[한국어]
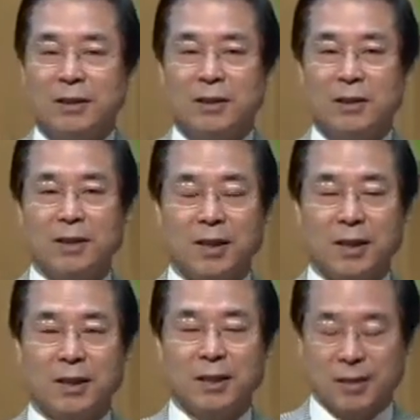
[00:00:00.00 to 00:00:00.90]

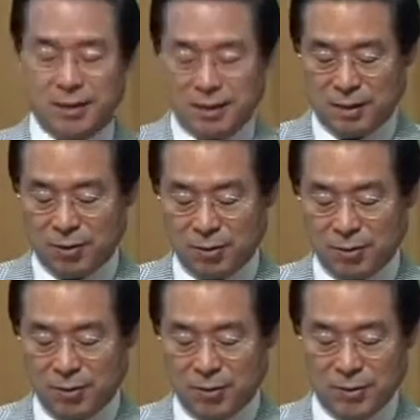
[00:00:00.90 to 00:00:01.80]
이렇게
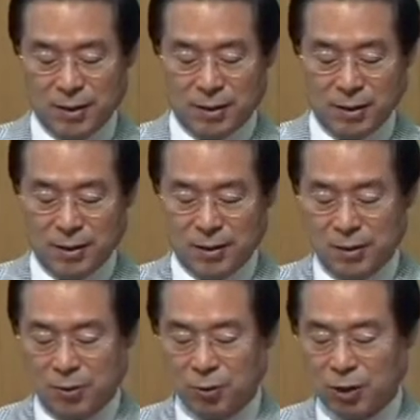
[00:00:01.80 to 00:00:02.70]
서로
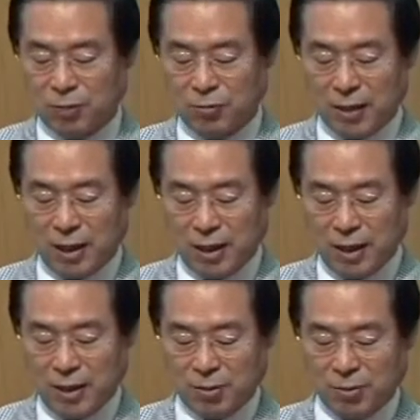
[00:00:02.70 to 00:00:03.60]
어,
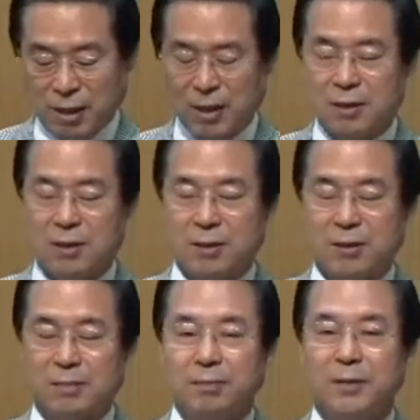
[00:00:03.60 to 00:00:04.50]
독립국가가 서로 된
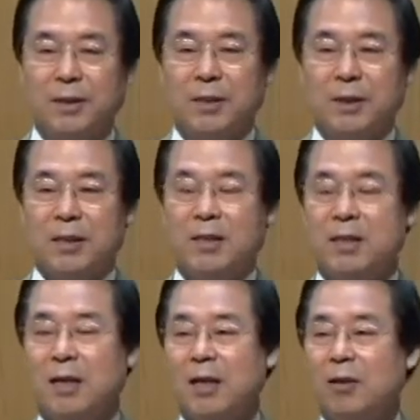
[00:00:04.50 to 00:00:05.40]
것처럼
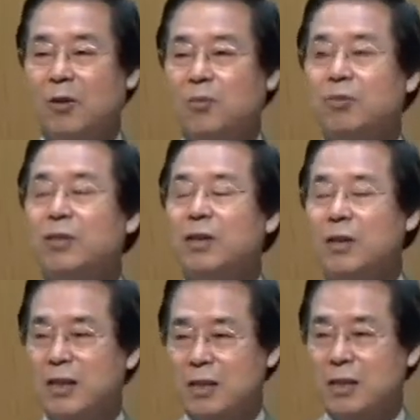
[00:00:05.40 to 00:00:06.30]
이스라엘도 분열이
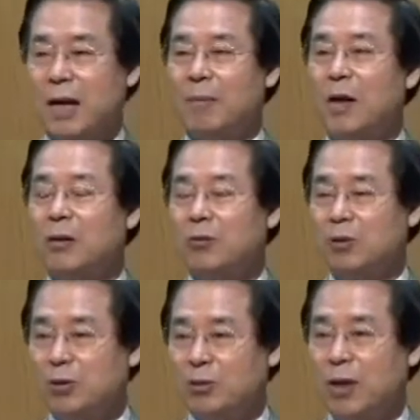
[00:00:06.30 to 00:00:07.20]
돼서
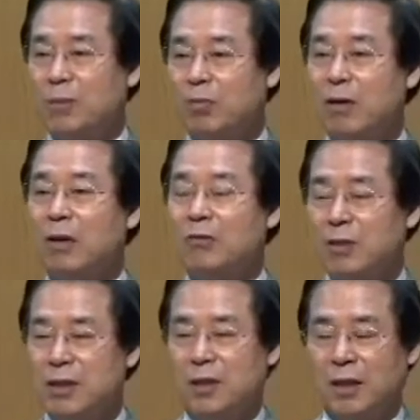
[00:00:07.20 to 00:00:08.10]
남한국 유대 북한국
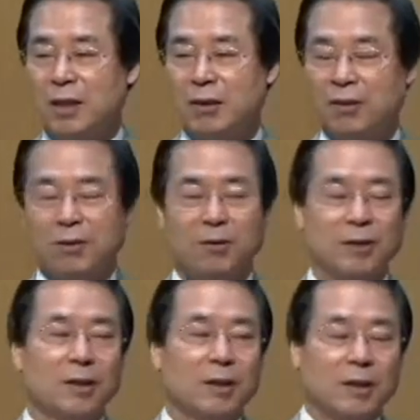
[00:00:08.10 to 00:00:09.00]
이스라엘로
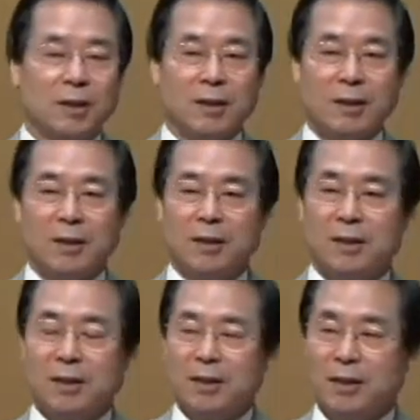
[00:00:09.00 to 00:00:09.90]

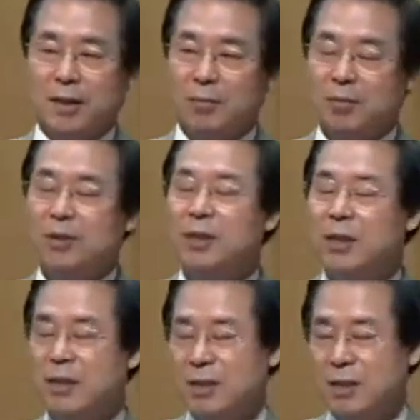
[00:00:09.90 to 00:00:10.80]
어, 이렇게 분열이
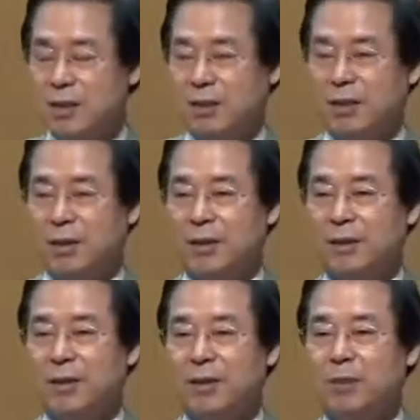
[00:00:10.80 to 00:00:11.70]
되어 있어요. 이렇게
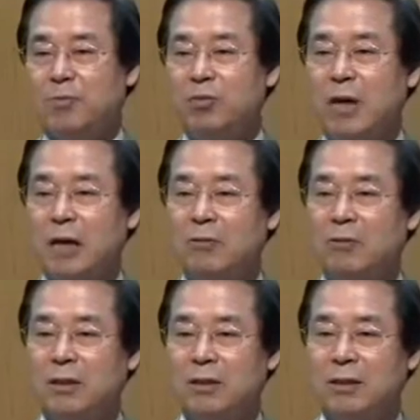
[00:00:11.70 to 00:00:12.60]
이제
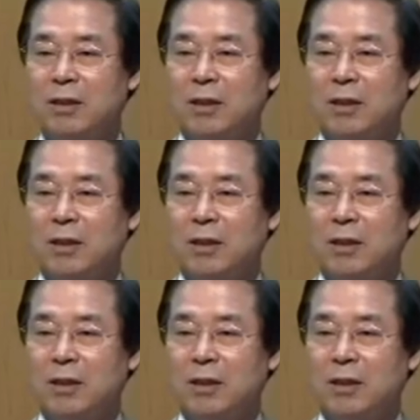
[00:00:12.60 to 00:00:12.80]
북한국은